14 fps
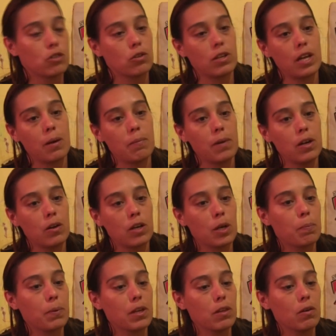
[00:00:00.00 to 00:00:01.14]
Yo nada más lo que
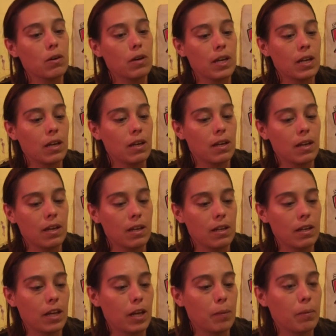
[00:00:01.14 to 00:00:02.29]
pido es,
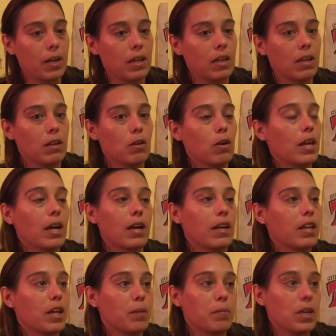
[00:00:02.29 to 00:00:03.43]
nada más que, no le hagan
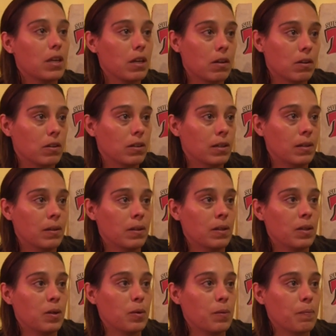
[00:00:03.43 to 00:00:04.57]
nada a mis hijos. Está bien.
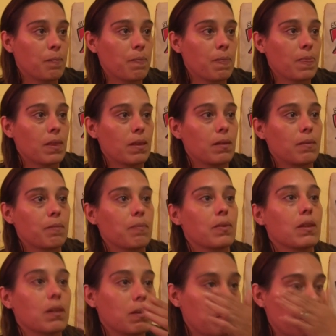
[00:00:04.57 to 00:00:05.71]
Y que vengan a hablar con
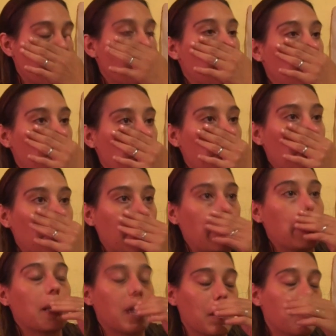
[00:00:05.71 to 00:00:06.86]
vos para que se aclare la situación.
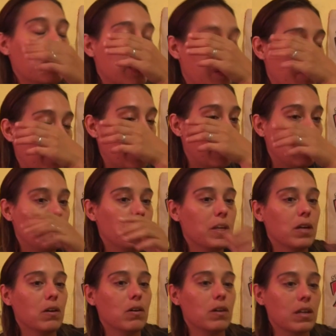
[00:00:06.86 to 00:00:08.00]
Que vengan a hablar
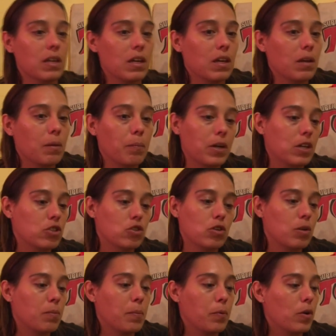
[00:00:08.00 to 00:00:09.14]
conmigo, que, porque yo
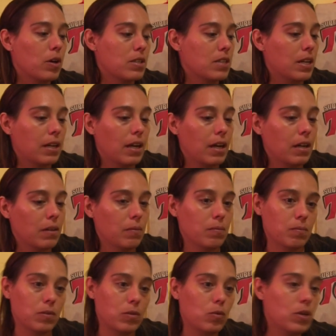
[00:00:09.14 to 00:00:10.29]
no me puedo acercar.
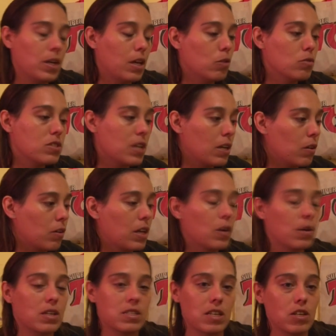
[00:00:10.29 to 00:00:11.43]
Una denuncia no quiero
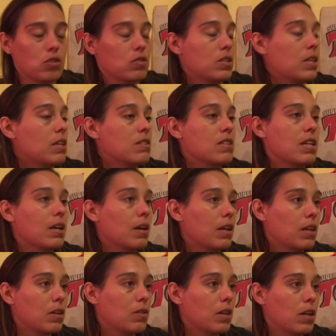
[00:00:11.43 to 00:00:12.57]
hacer, yo si quisiera
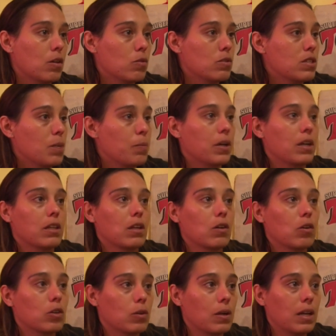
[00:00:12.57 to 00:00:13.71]
haría una denuncia porque
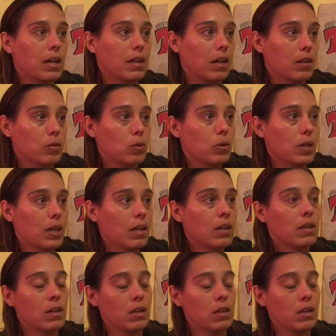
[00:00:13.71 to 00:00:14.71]
tengo todas las capturas.